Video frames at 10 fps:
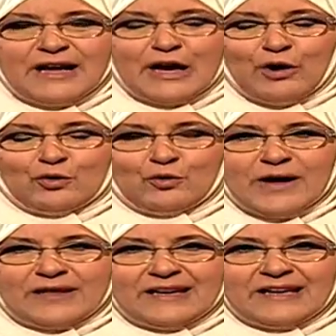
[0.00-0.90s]

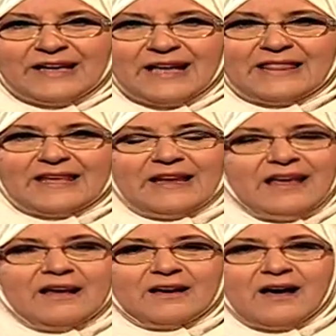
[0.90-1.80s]
كعنوان لهذه
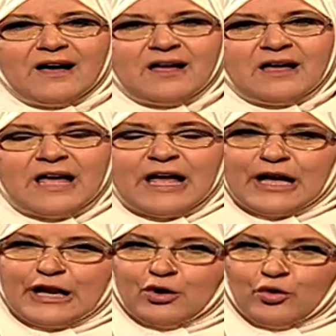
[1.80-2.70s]
الحلقة
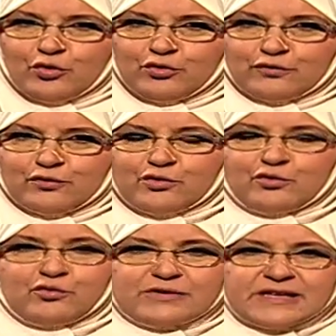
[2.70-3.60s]
العنف
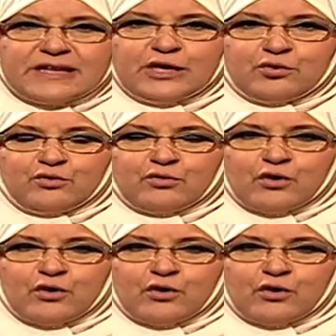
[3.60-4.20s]
الأسري